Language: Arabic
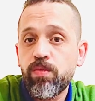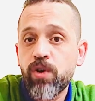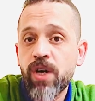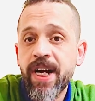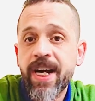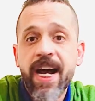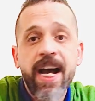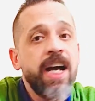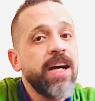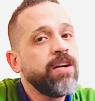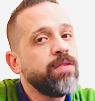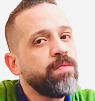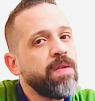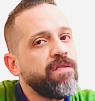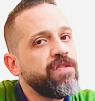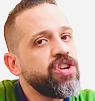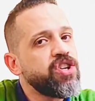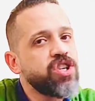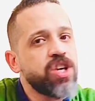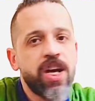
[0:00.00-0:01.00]
مراجعه
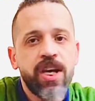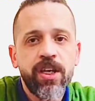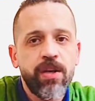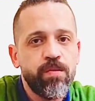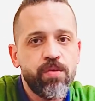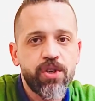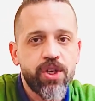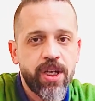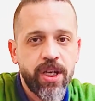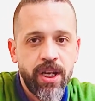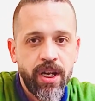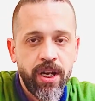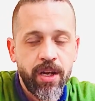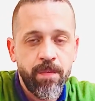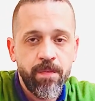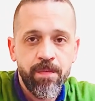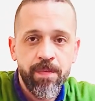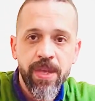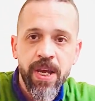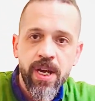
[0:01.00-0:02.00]
مفيش اي مشكله
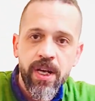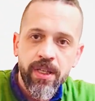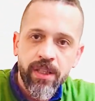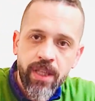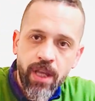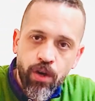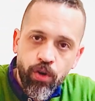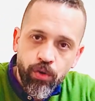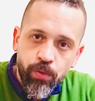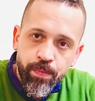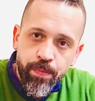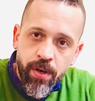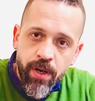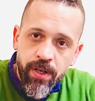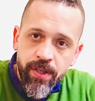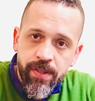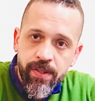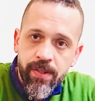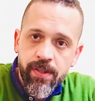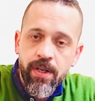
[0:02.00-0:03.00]
تاخد
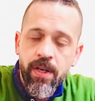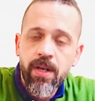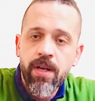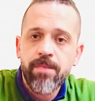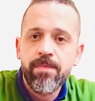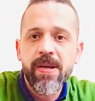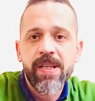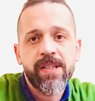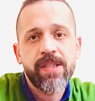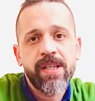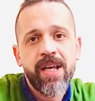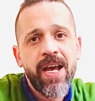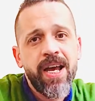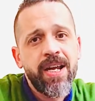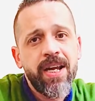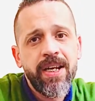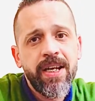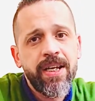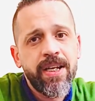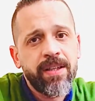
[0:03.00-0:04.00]
بارتس بس
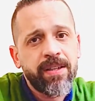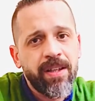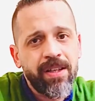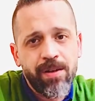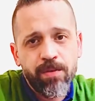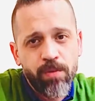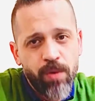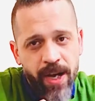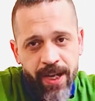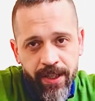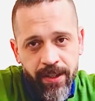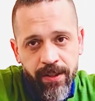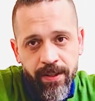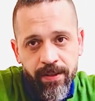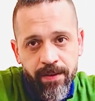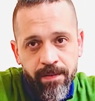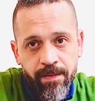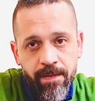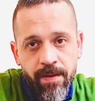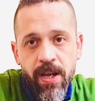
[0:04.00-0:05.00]
انا ليا طلب وحيد
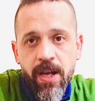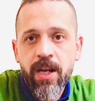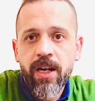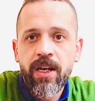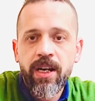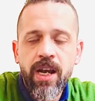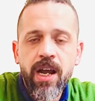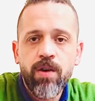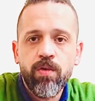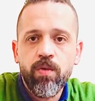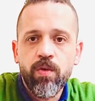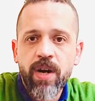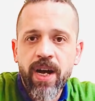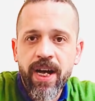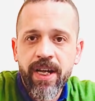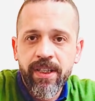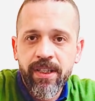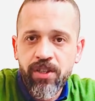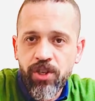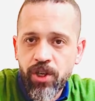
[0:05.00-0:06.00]
لو
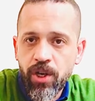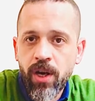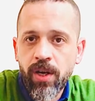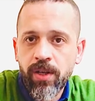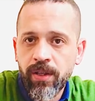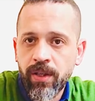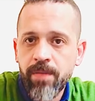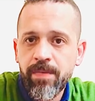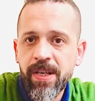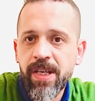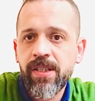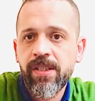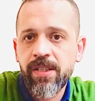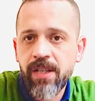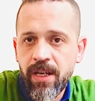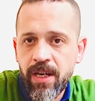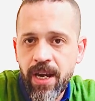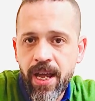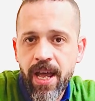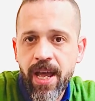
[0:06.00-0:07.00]
هت... ان شاء الله باذن
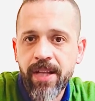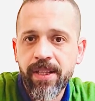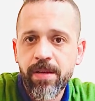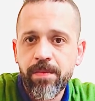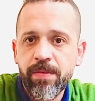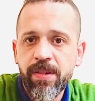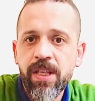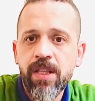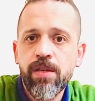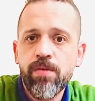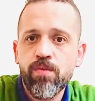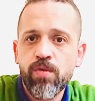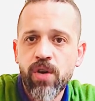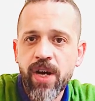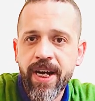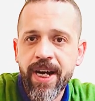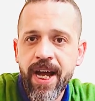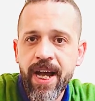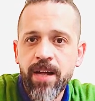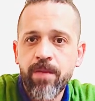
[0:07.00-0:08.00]
الله هتبتدي
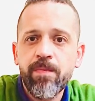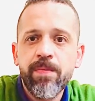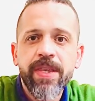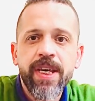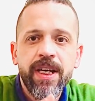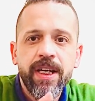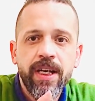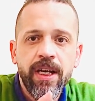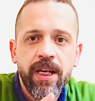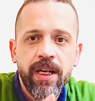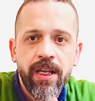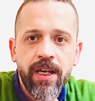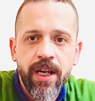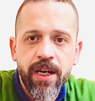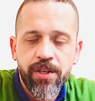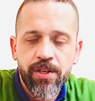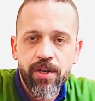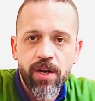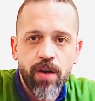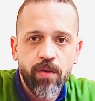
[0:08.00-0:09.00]
مراجعه
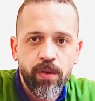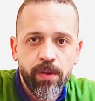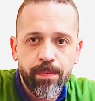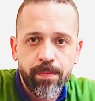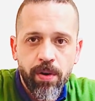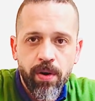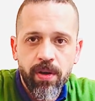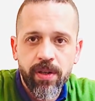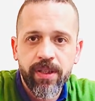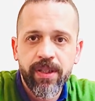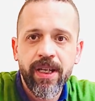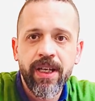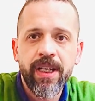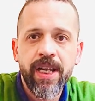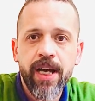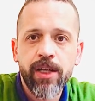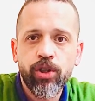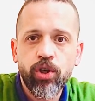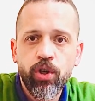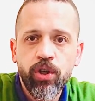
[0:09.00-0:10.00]
الليكتشر او البارت
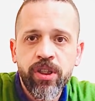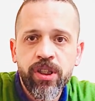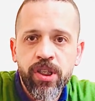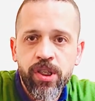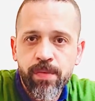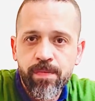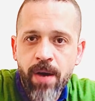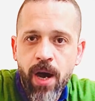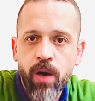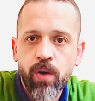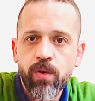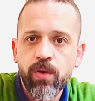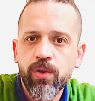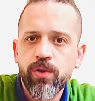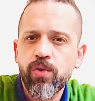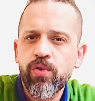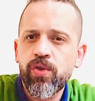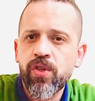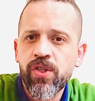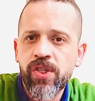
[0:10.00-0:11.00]
اللي هتقعد تسمعه
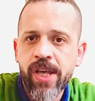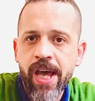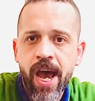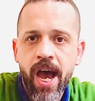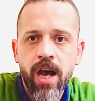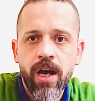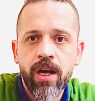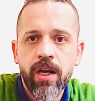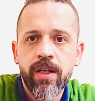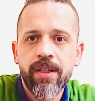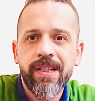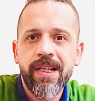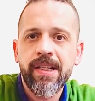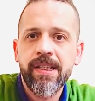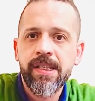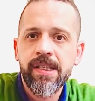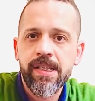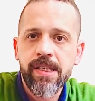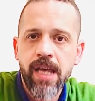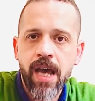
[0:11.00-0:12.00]
نص ساعه
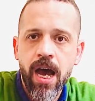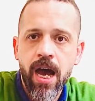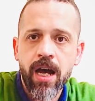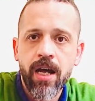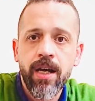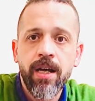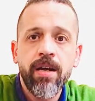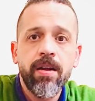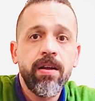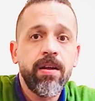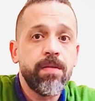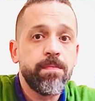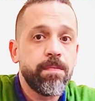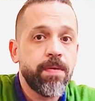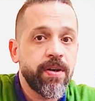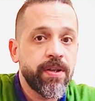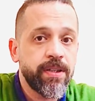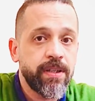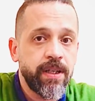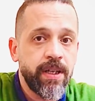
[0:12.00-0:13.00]
تلت ساعه
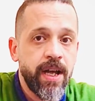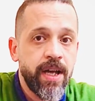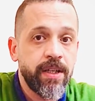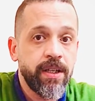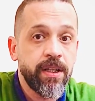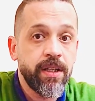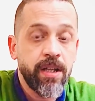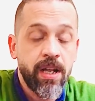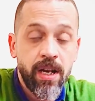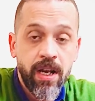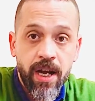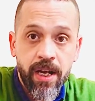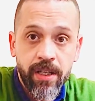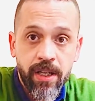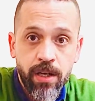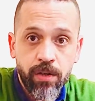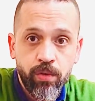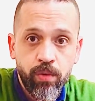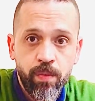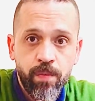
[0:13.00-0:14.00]
البارت اللي, هن... اللي
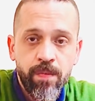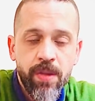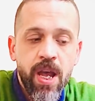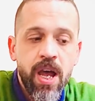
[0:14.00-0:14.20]
هتاخده